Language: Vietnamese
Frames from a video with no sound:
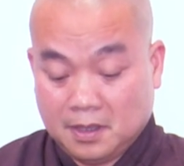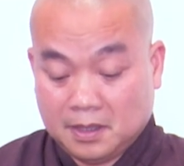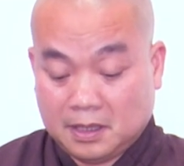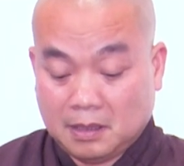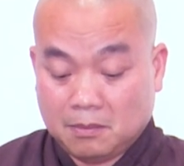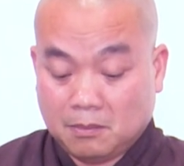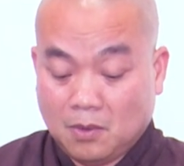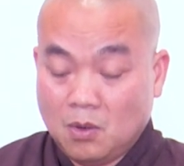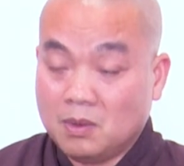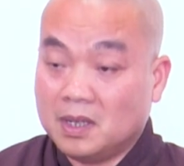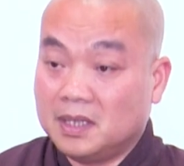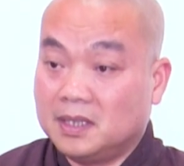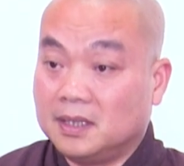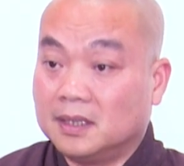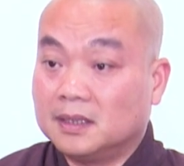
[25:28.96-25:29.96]
trong bốn cái
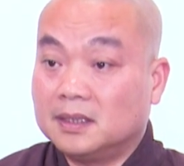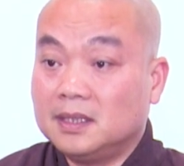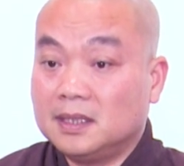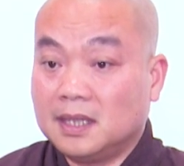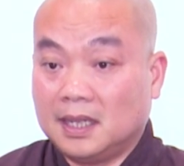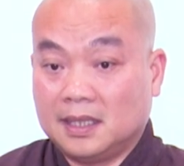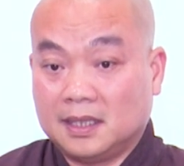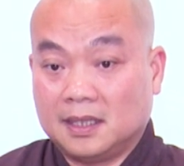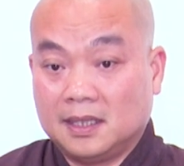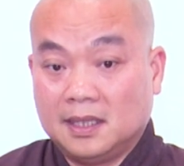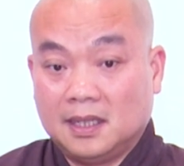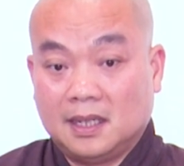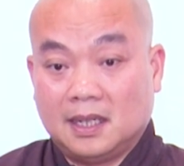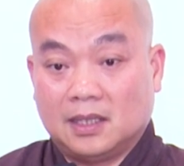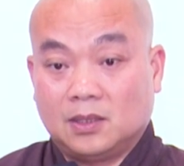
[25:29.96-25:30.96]
diễn tiến này
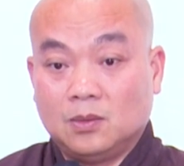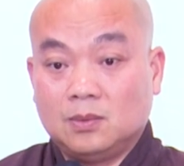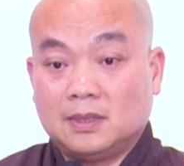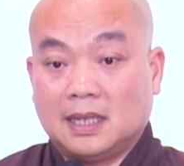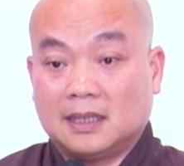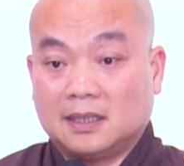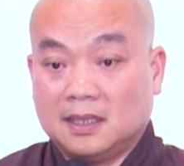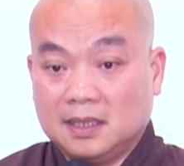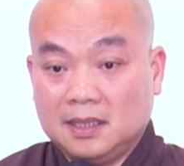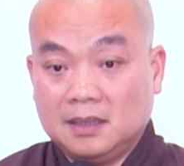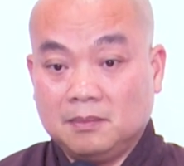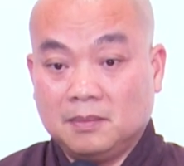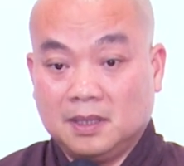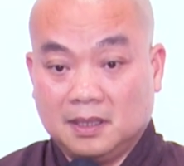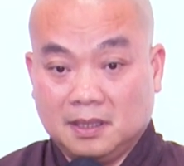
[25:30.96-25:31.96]
là chúng ta thấy
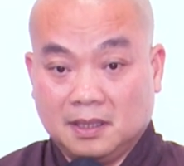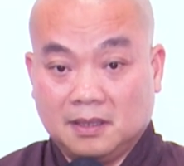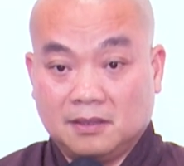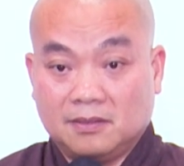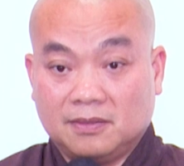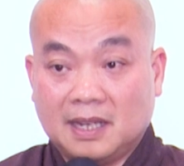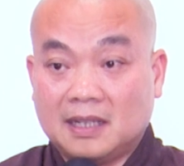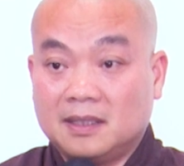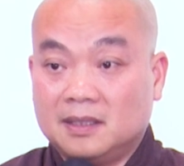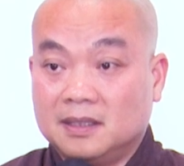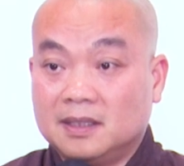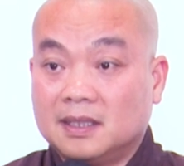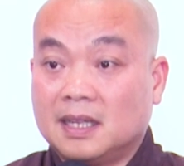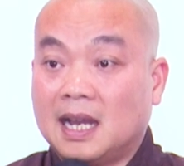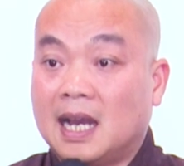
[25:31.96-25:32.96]
mình nên phát
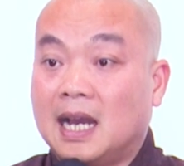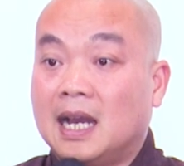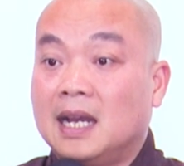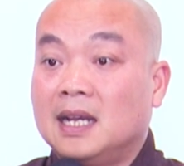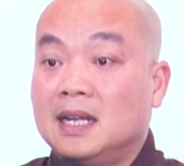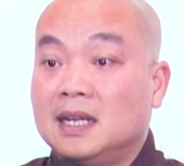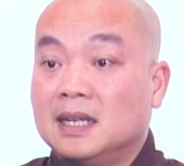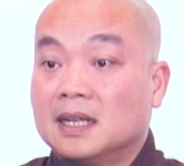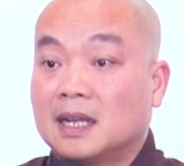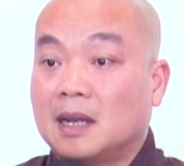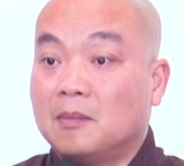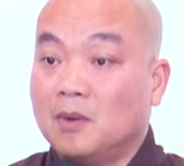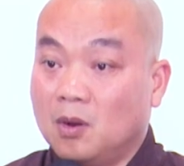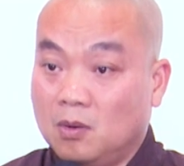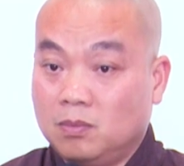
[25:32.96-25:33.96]
triển cả cả
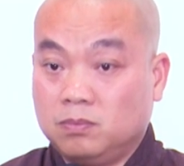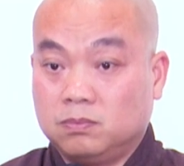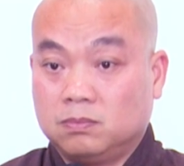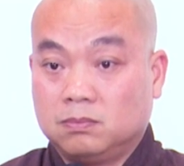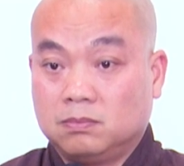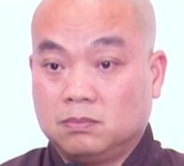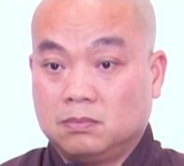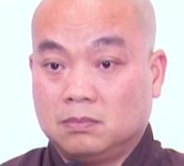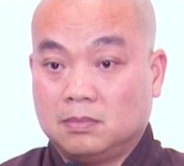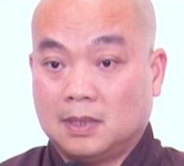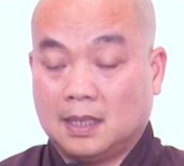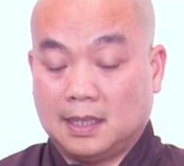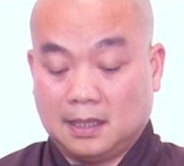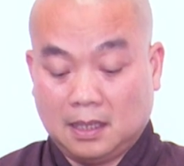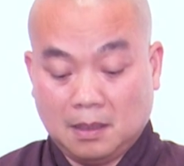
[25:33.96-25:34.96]
bốn,
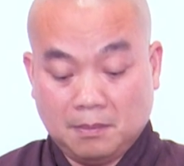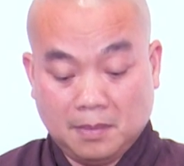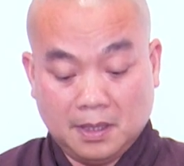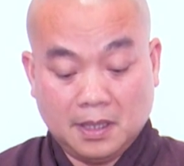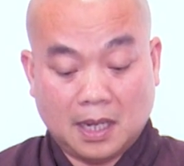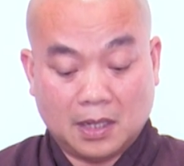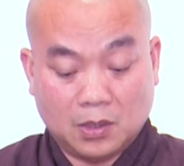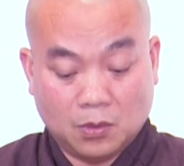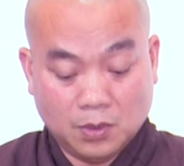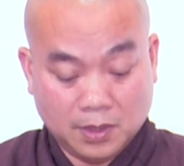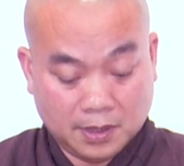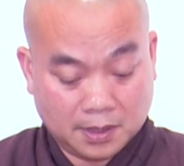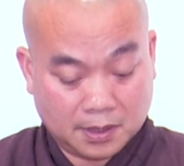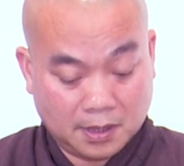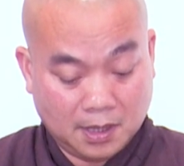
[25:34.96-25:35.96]
à, nó mới đầy đủ
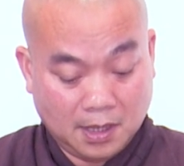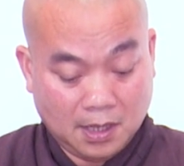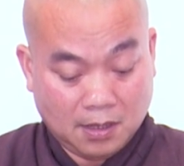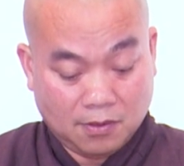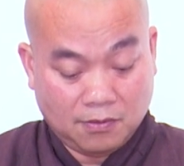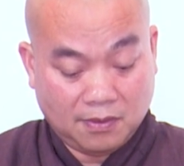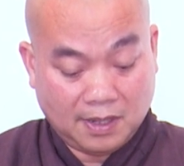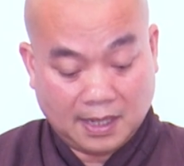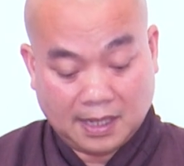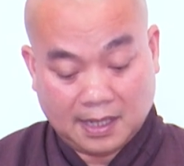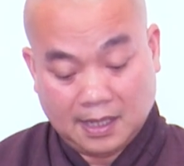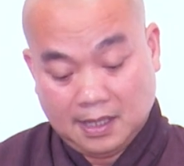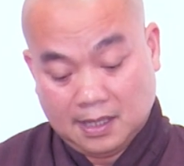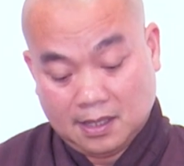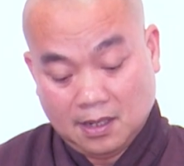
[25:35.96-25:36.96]
được.
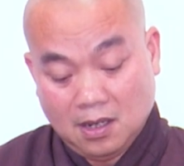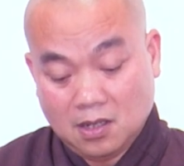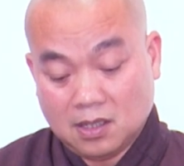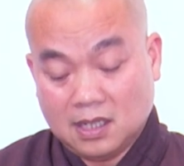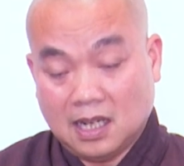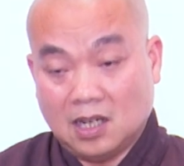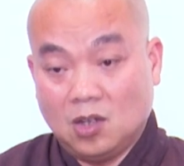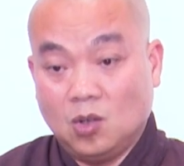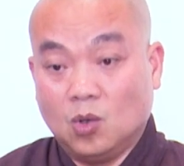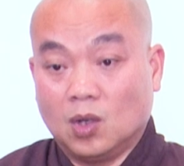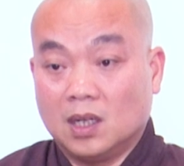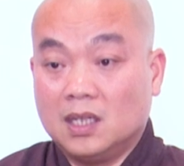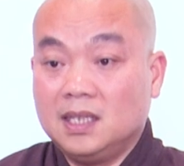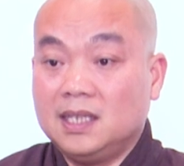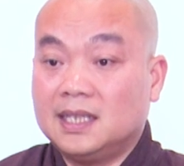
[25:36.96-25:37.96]
Và đó là
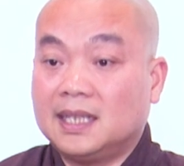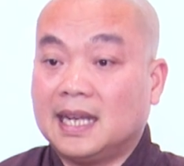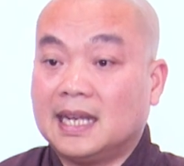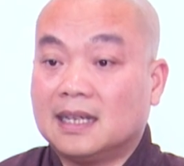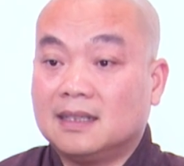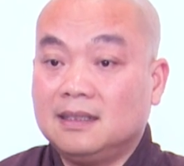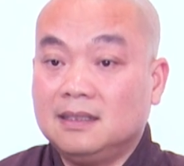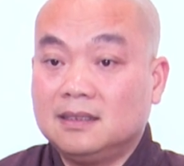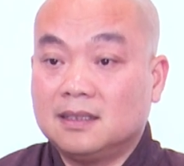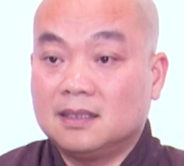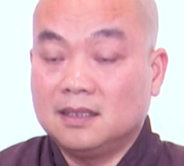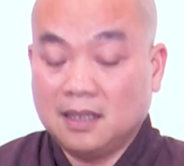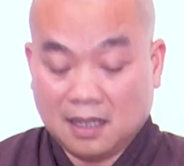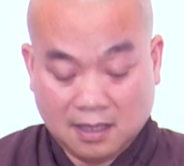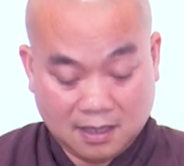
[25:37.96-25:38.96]
luận lý căn cứ
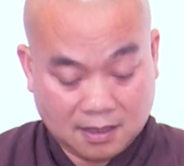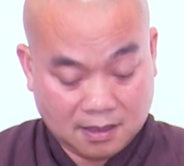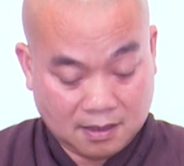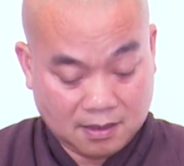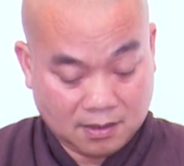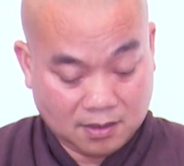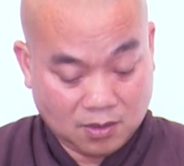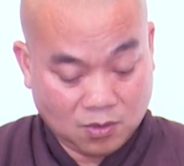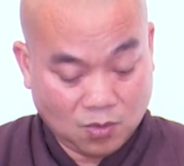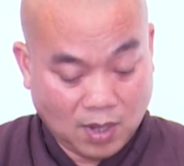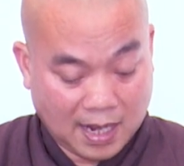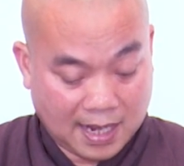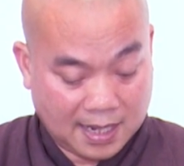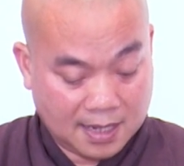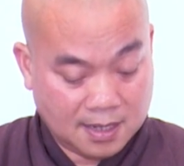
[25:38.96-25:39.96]
trên nhân, trên
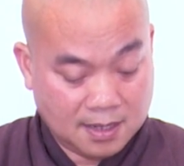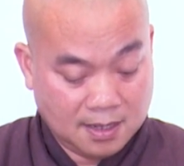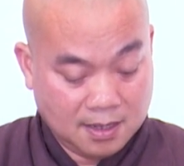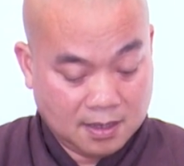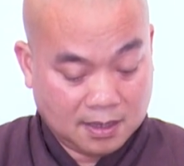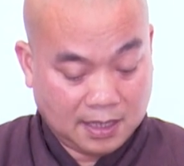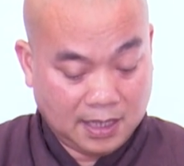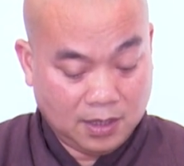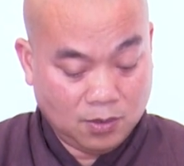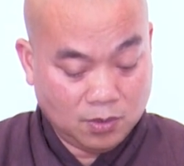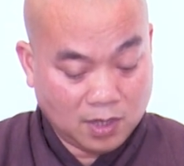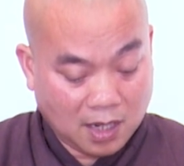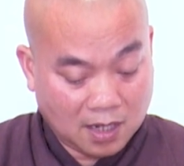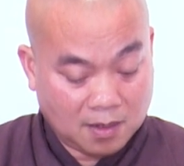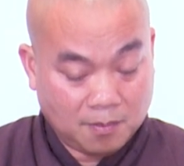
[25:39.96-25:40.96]
quả, theo
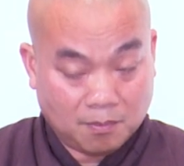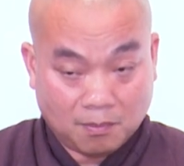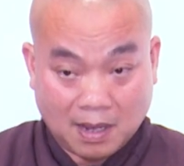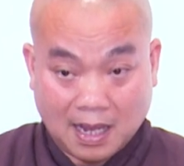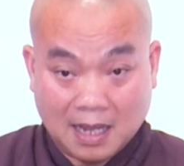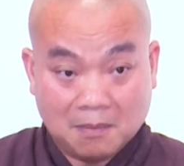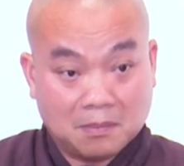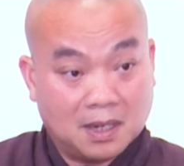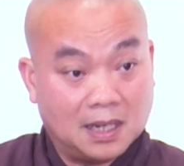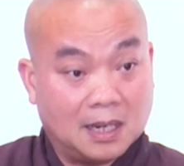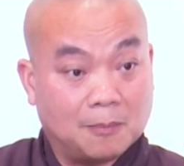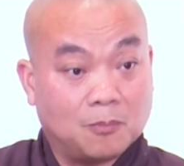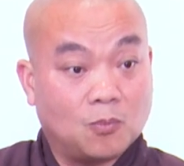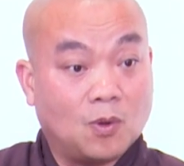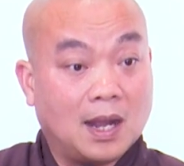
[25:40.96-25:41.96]
nhân mà mà
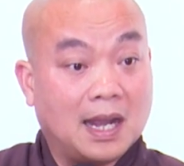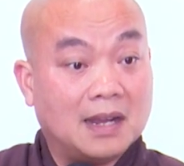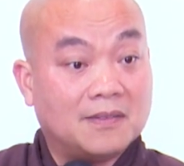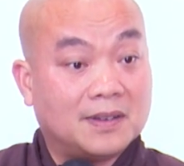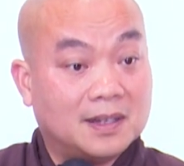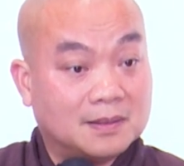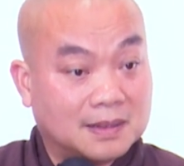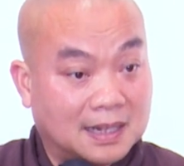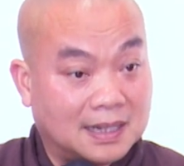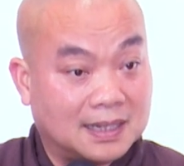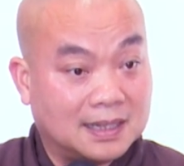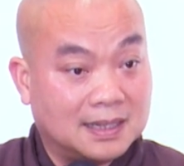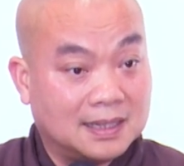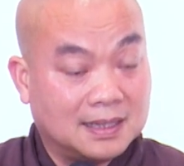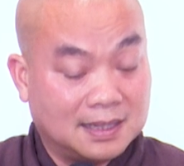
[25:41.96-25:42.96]
lập quả, phải không hả?
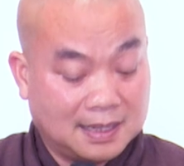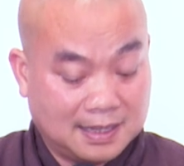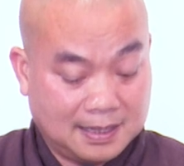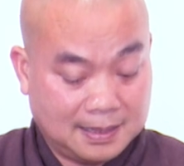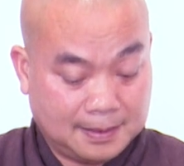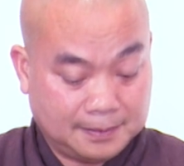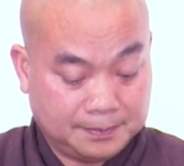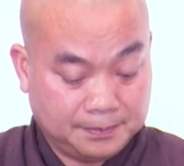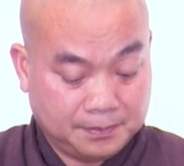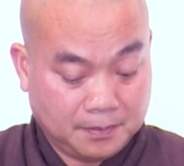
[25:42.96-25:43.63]
À,